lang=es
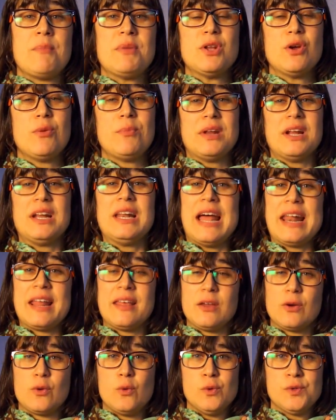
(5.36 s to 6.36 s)
mi nombre es Lara
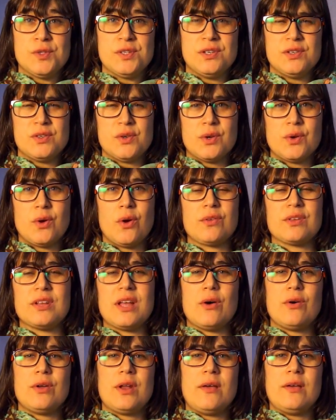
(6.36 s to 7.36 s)
de Cusi, soy
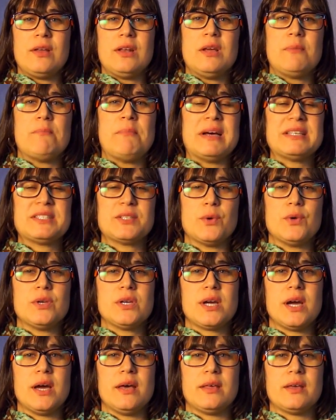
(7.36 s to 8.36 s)
coordinadora del espacio
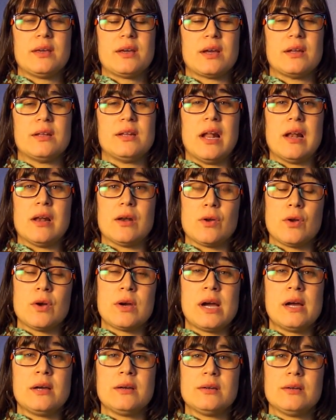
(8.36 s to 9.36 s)
Inca de General
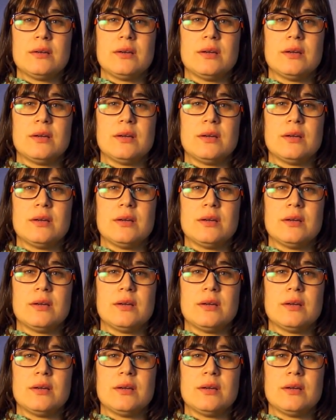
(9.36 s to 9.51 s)
Roca.